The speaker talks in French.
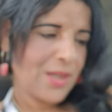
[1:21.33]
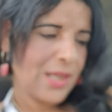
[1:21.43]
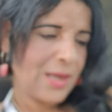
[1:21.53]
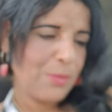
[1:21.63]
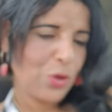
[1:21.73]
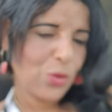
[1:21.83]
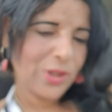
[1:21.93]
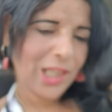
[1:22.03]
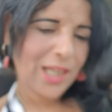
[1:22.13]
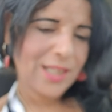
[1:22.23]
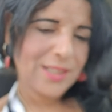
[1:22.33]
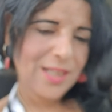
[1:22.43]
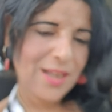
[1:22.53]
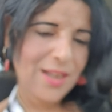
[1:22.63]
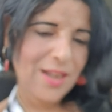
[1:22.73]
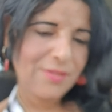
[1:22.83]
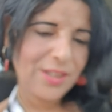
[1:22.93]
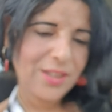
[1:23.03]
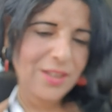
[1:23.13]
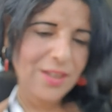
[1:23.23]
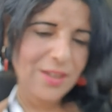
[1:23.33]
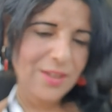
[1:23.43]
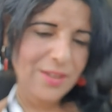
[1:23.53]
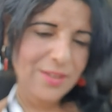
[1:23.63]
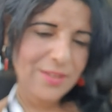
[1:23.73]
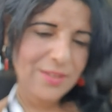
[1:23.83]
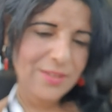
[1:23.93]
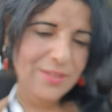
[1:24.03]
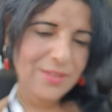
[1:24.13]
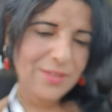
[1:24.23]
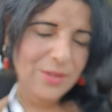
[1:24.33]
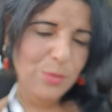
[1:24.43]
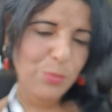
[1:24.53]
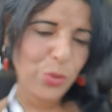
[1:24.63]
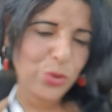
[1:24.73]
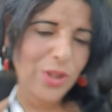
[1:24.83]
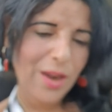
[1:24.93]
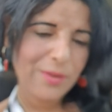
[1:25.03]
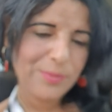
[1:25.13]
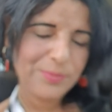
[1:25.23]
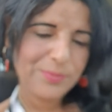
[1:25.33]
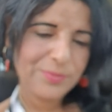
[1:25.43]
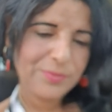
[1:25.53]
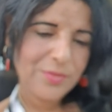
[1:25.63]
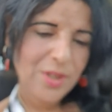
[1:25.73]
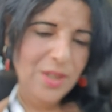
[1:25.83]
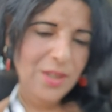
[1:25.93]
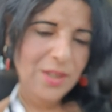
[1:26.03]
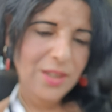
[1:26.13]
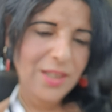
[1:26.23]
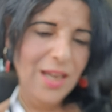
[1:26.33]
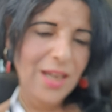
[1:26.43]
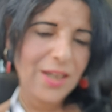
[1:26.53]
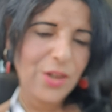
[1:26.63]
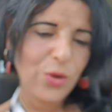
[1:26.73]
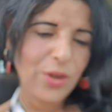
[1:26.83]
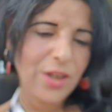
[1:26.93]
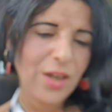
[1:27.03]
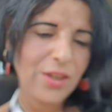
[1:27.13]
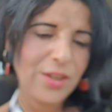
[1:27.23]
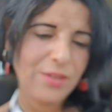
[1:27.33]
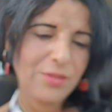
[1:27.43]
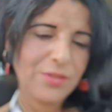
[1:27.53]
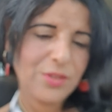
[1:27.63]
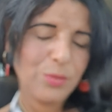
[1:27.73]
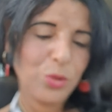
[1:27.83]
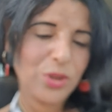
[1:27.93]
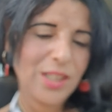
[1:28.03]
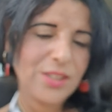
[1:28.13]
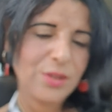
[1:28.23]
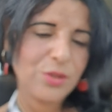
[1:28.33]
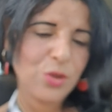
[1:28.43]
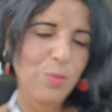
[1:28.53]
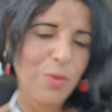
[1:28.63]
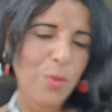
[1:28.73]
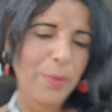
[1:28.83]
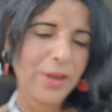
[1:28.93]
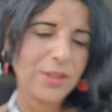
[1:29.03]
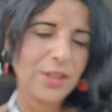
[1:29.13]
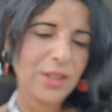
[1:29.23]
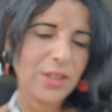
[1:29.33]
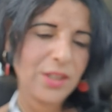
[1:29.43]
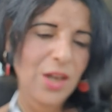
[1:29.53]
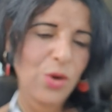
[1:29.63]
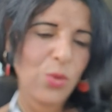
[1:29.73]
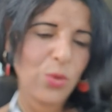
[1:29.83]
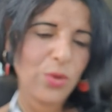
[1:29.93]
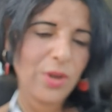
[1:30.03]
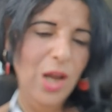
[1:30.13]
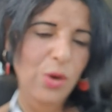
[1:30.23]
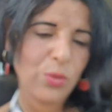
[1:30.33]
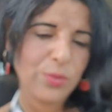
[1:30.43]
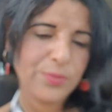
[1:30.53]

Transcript: Numéro 13 avec euh, Boutin. Gallier. Botan, c'est un propriétaire. Gallo, Gallo.